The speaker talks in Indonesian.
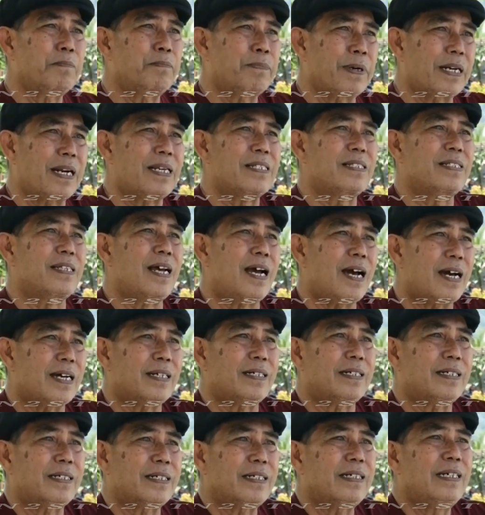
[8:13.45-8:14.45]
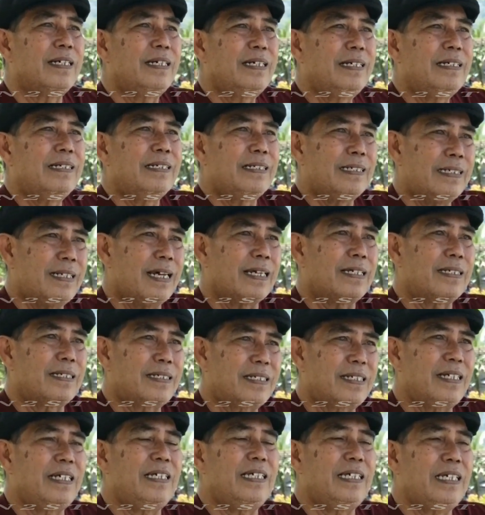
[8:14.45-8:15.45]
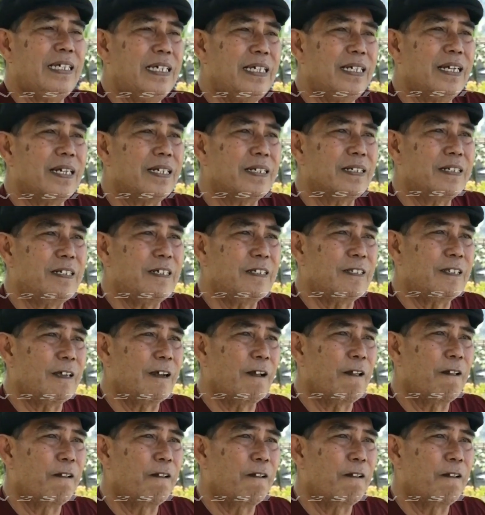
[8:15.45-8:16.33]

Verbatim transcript: perasaan dan keinginan kita.